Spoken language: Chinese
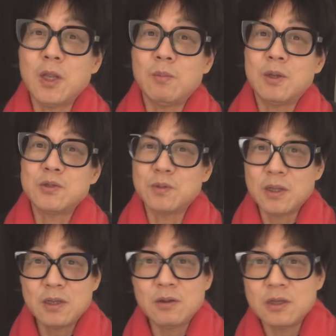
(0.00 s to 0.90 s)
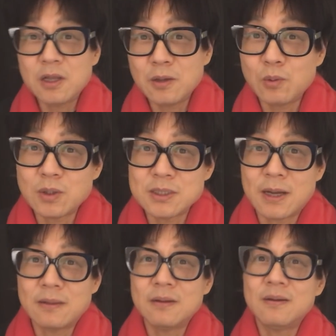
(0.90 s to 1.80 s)
店里面，酒店一一天多少
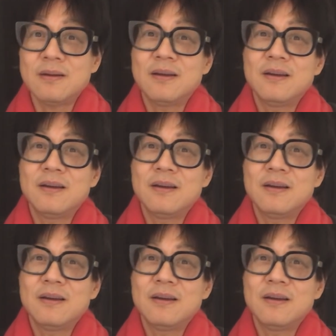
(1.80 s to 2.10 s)
钱呢？